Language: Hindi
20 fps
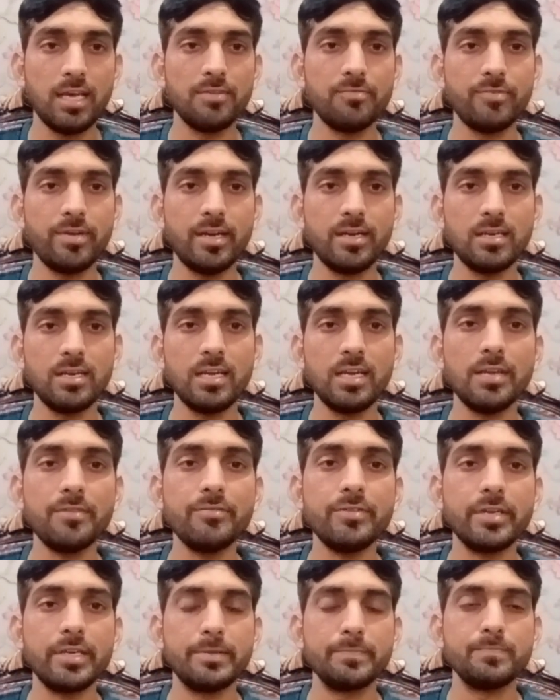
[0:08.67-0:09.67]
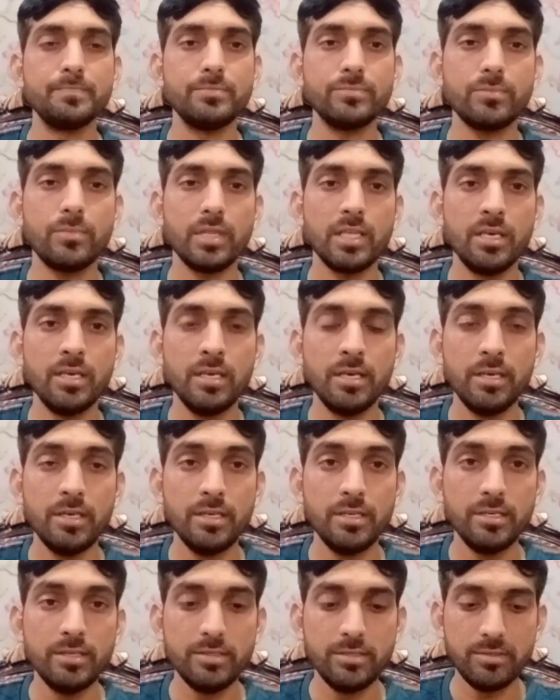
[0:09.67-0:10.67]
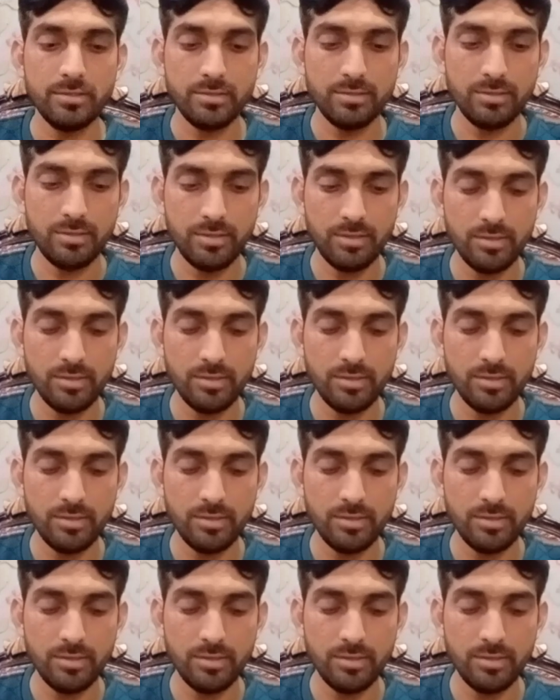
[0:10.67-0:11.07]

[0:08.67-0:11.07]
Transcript: लाइफ एंड लिविंग